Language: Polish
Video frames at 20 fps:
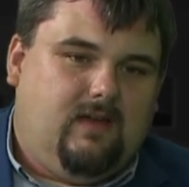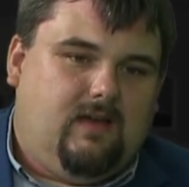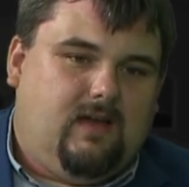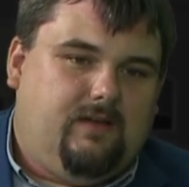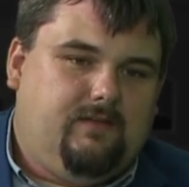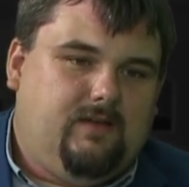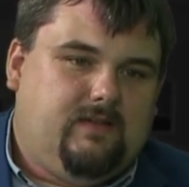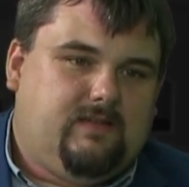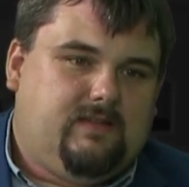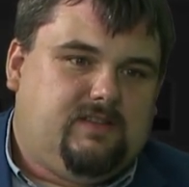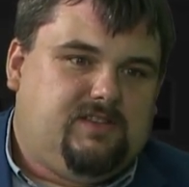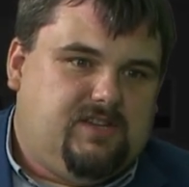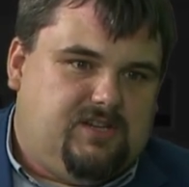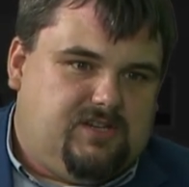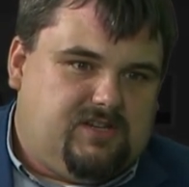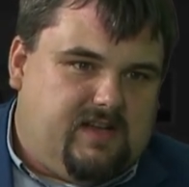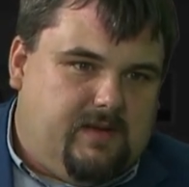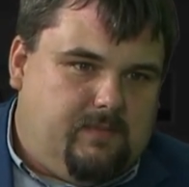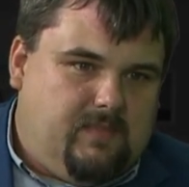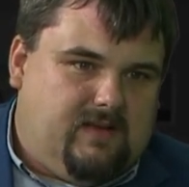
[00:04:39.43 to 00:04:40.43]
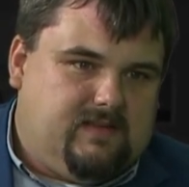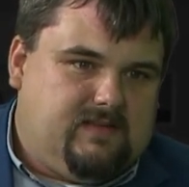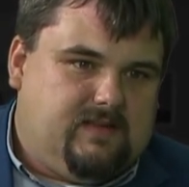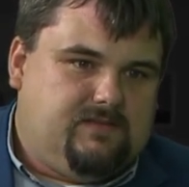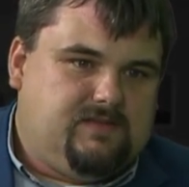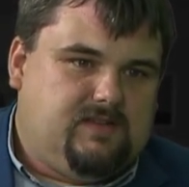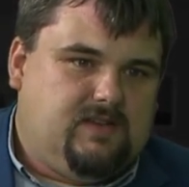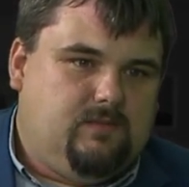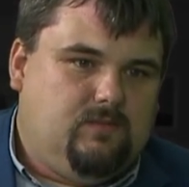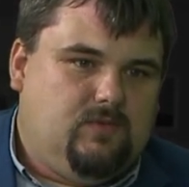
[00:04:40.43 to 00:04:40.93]
A więc ciężka praca
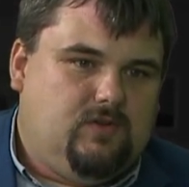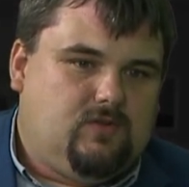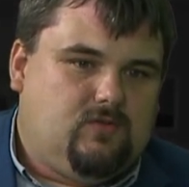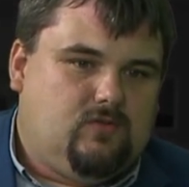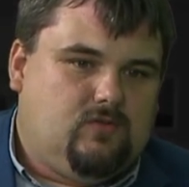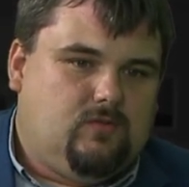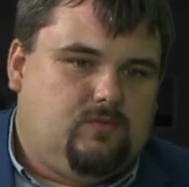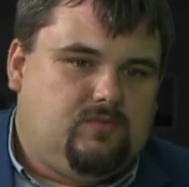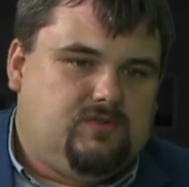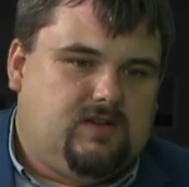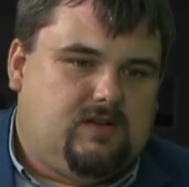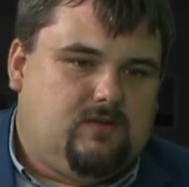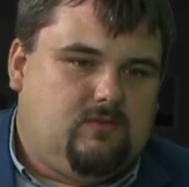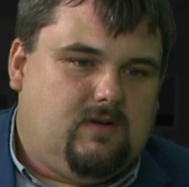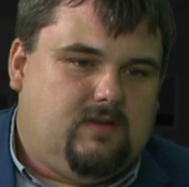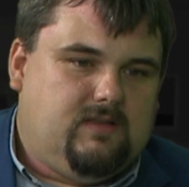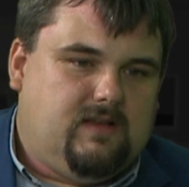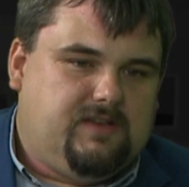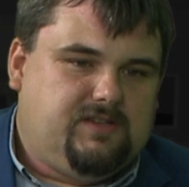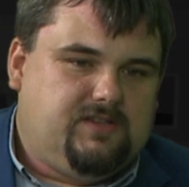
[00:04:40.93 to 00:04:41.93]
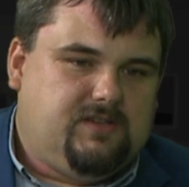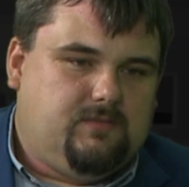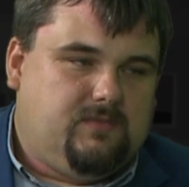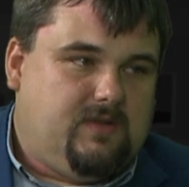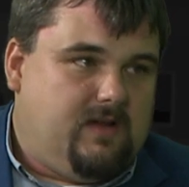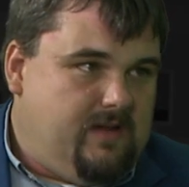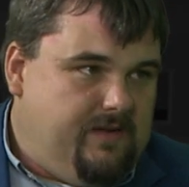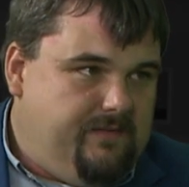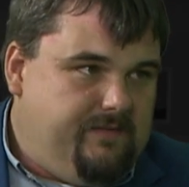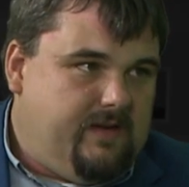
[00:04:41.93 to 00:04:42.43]
w Sejmiku przekłada się
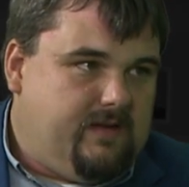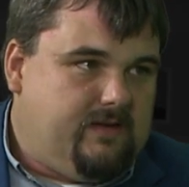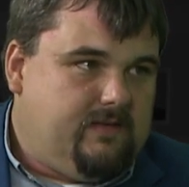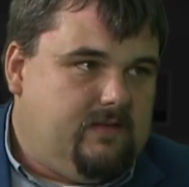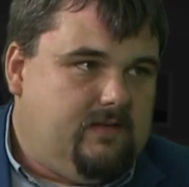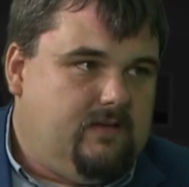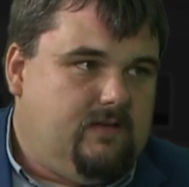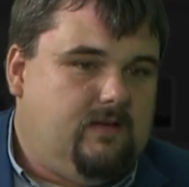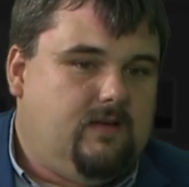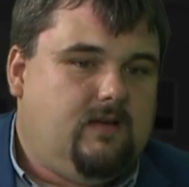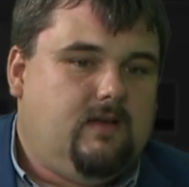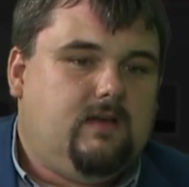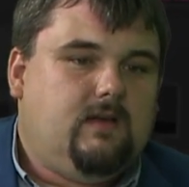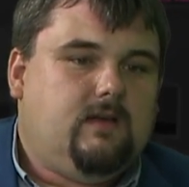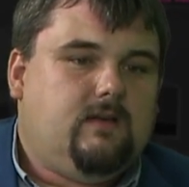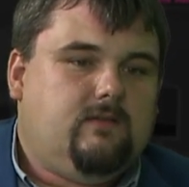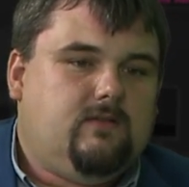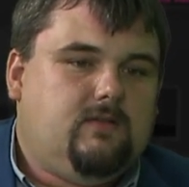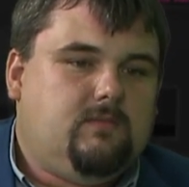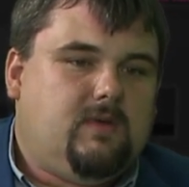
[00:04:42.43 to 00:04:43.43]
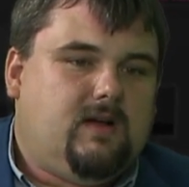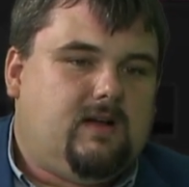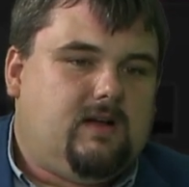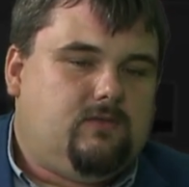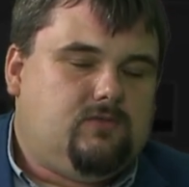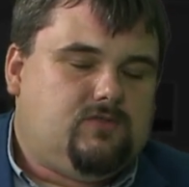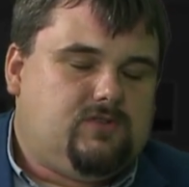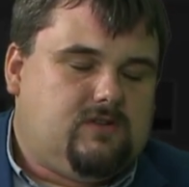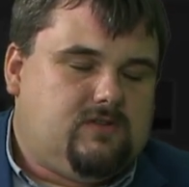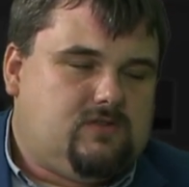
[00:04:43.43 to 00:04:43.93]
na efekty, wymaga
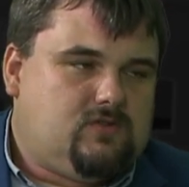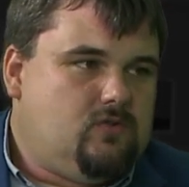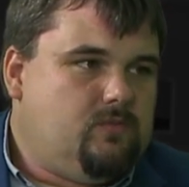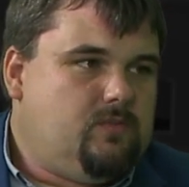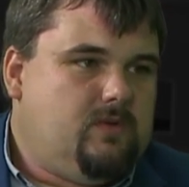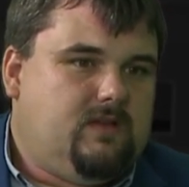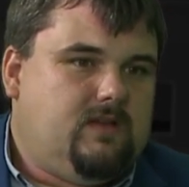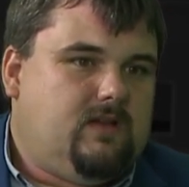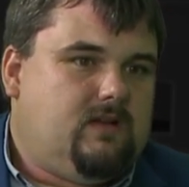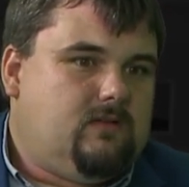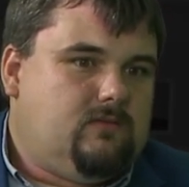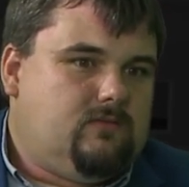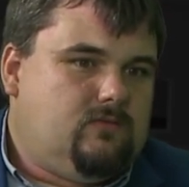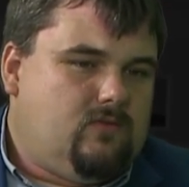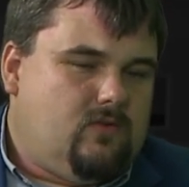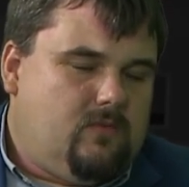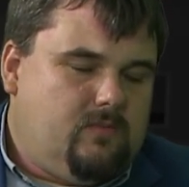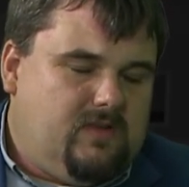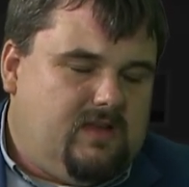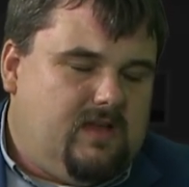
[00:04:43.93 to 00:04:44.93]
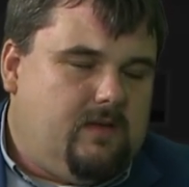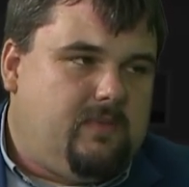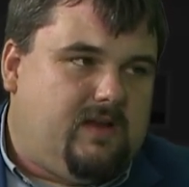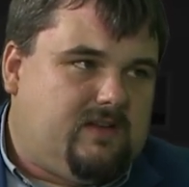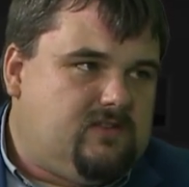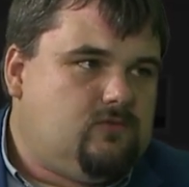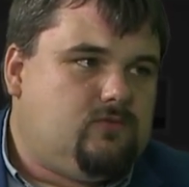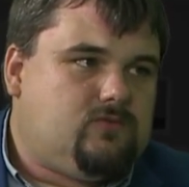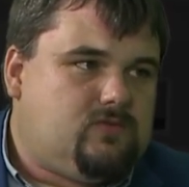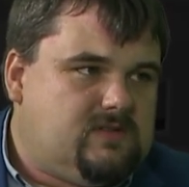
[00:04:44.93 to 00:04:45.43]
dużego skupienia, którą mi daje
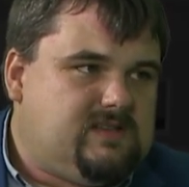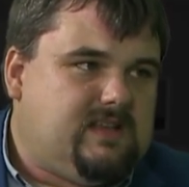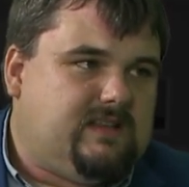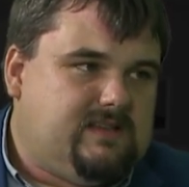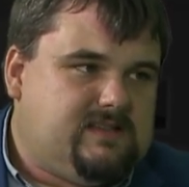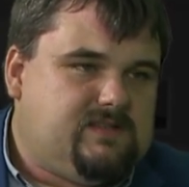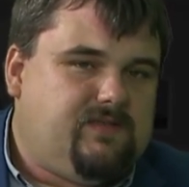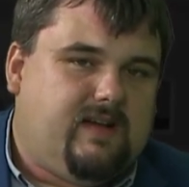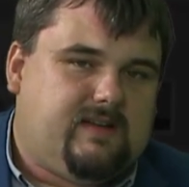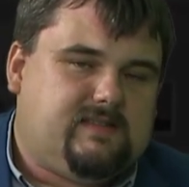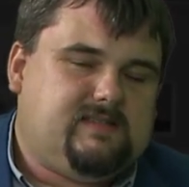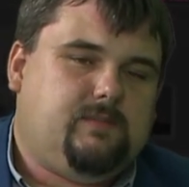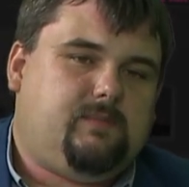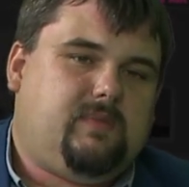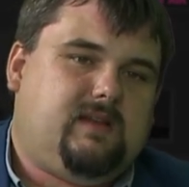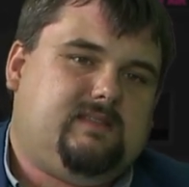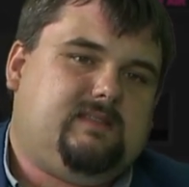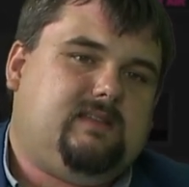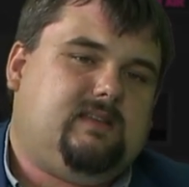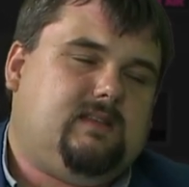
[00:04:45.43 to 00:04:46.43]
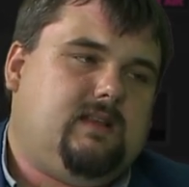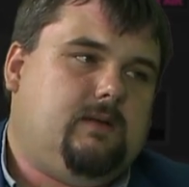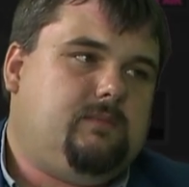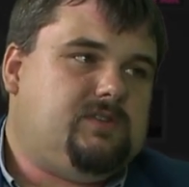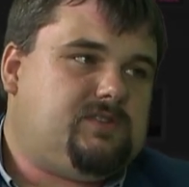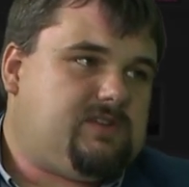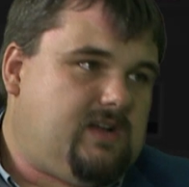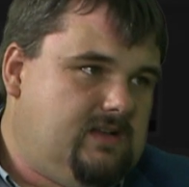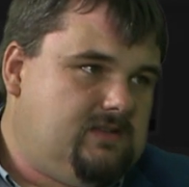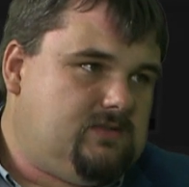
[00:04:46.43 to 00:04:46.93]
bardzo dużą satysfakcję praca dla dla
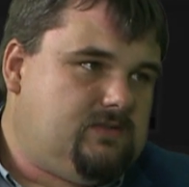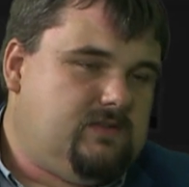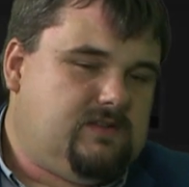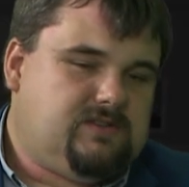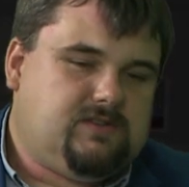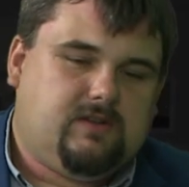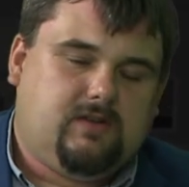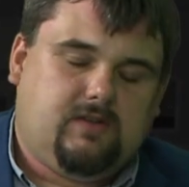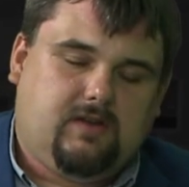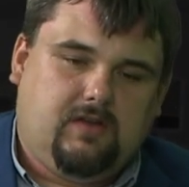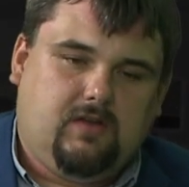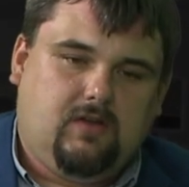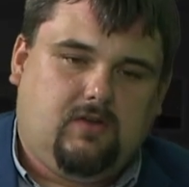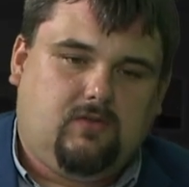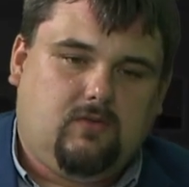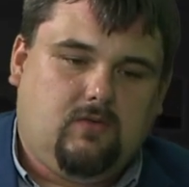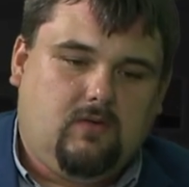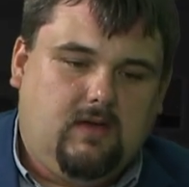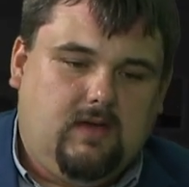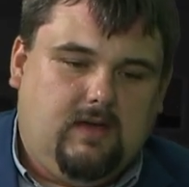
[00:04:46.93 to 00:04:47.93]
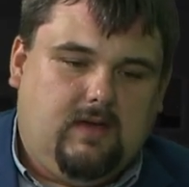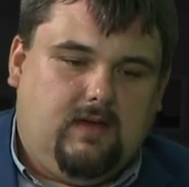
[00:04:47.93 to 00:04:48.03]
mieszkańców naszego regionu.